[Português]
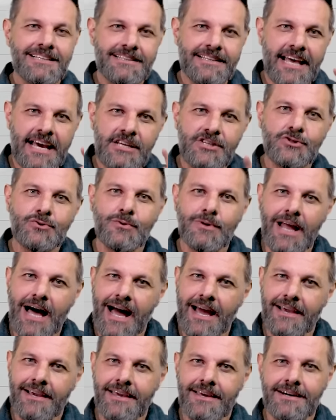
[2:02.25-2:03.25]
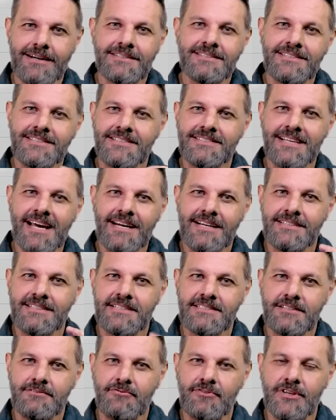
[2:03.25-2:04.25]
Deixe um like antes de sair
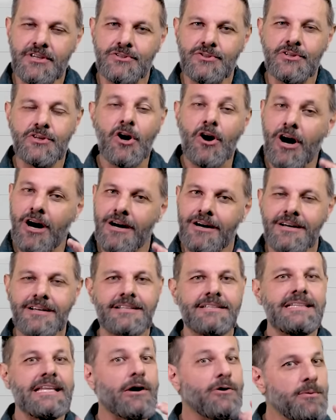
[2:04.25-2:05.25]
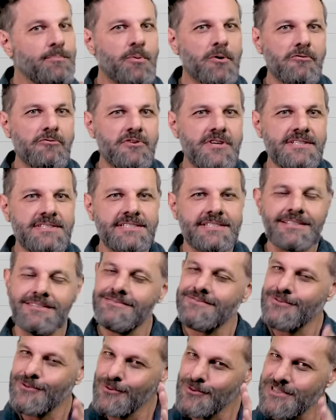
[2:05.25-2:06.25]
desse vídeo. E ó, não improvise,
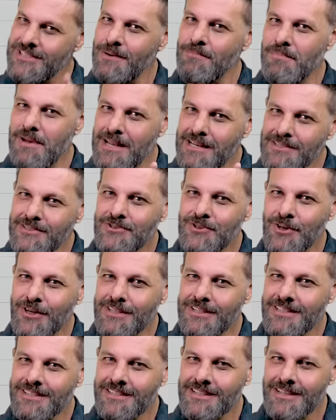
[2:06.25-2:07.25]
use a Belinzone.